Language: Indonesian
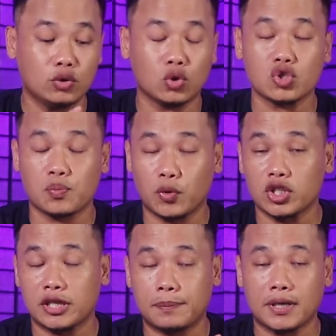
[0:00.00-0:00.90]
untuk spool
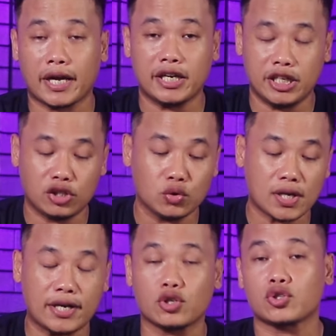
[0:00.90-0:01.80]
tipe kayak gini itu
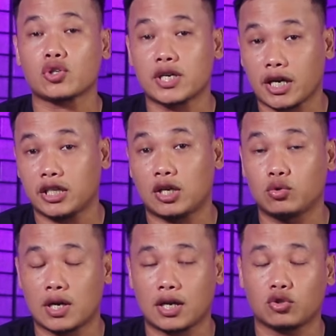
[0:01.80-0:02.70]
sangat cocok jika kita
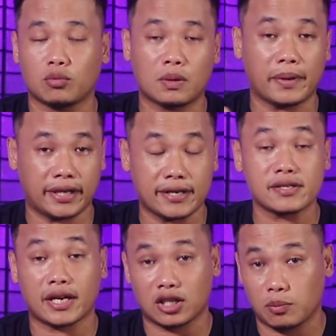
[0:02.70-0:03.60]
gunakan untuk bermain
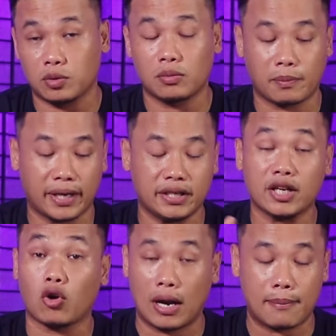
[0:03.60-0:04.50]
casting ataupun bermain di
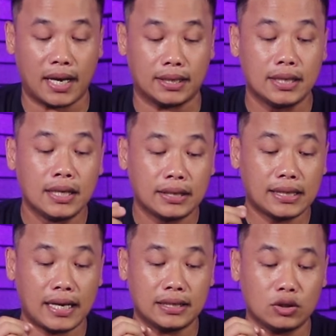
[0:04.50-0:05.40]
kolaman.
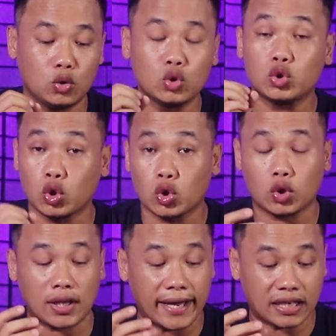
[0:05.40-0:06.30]
Dan
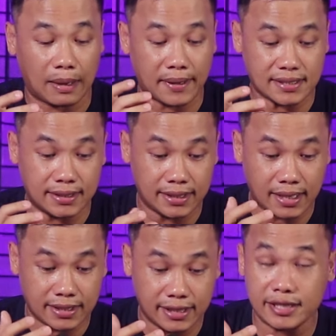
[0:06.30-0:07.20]
untuk line
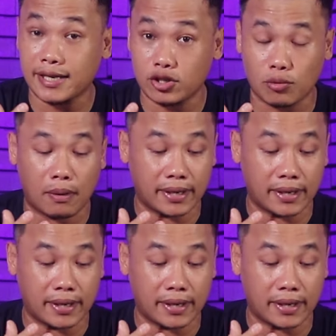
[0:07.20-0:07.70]
kapasitinya di sini saya coba